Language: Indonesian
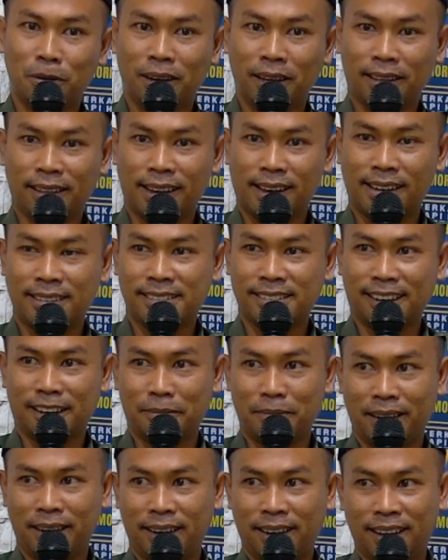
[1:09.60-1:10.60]
kita
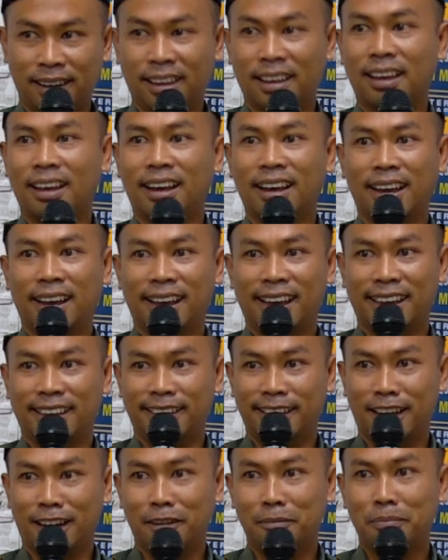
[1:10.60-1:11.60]
selama ini.
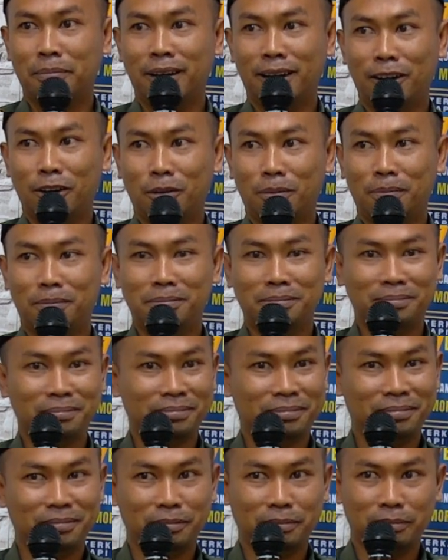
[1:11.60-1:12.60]
Yang belum
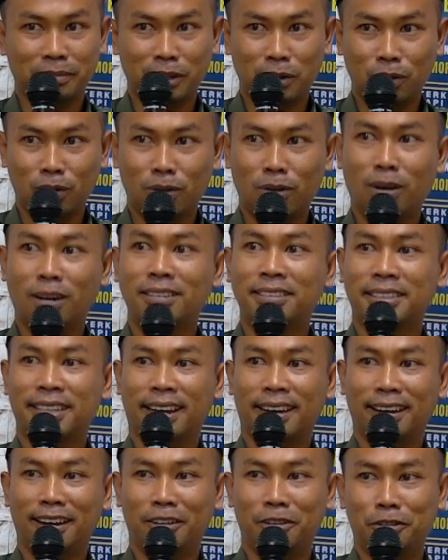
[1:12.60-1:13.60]
mendukung
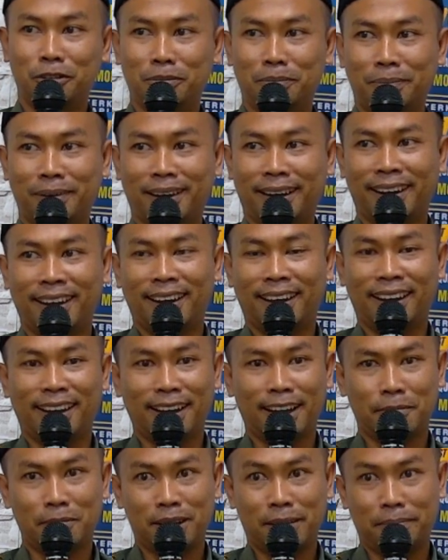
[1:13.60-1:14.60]
channel YouTube Pengadilan
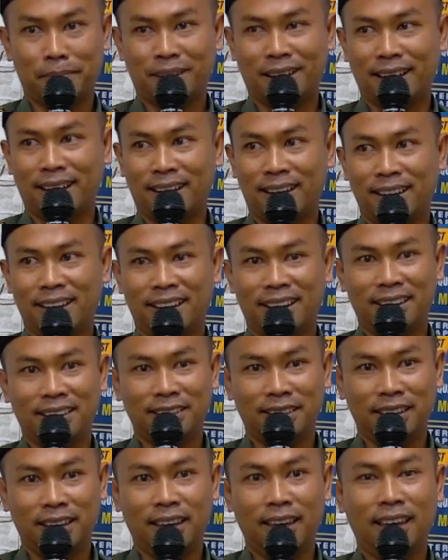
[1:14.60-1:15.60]
Agama Pangkalan
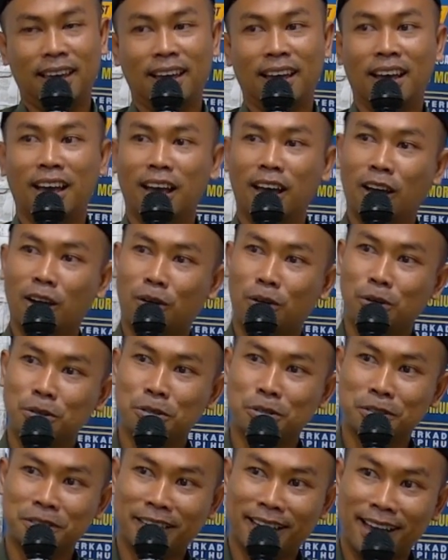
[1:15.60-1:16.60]
Kerinci,
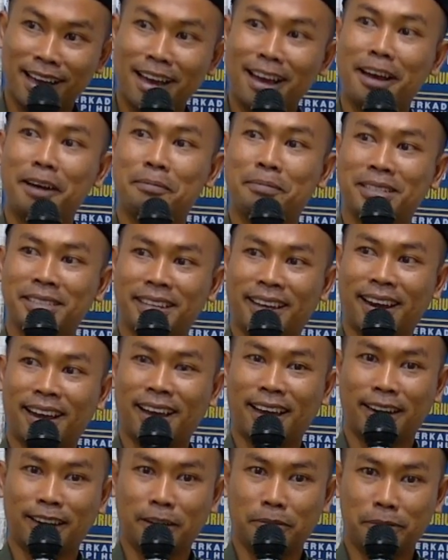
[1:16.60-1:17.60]
khususnya
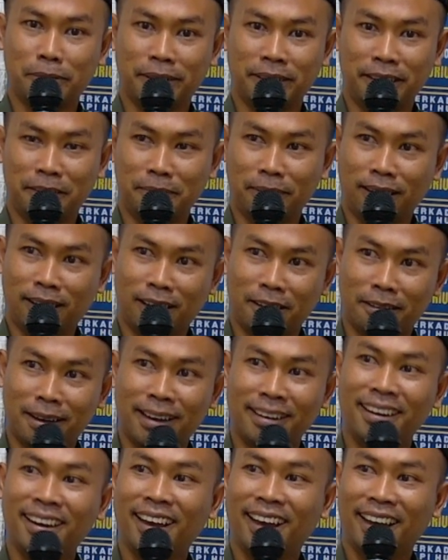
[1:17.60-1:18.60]
masyarakat Kabupaten
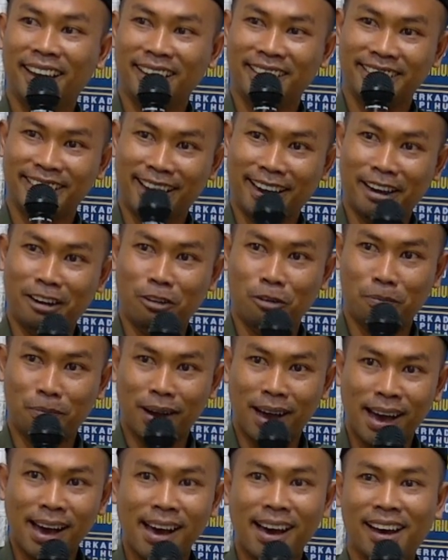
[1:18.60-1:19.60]
Pelalawan, jangan
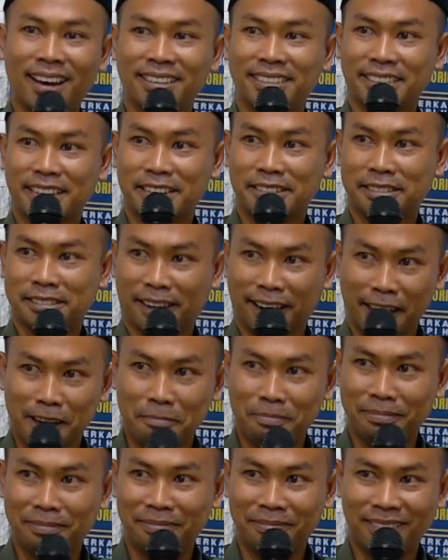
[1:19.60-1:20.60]
lupa subscribe,
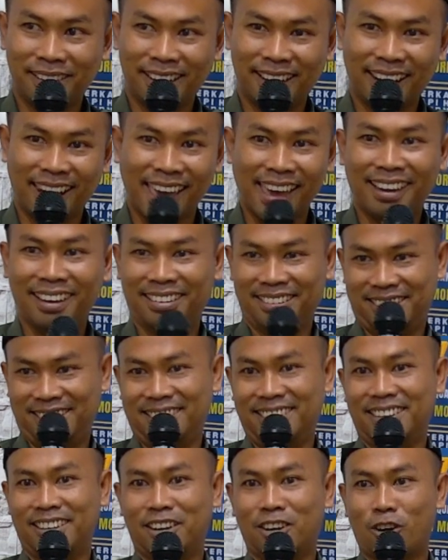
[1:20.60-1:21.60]
like,
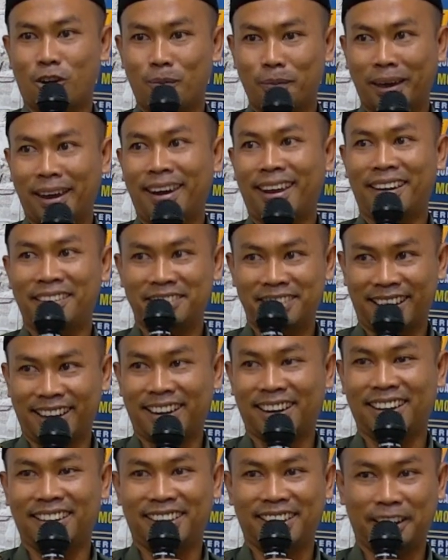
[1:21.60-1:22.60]
comment, and
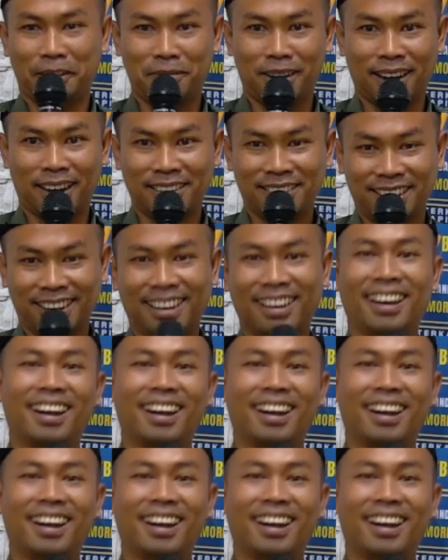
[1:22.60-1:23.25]
share. Terima kasih.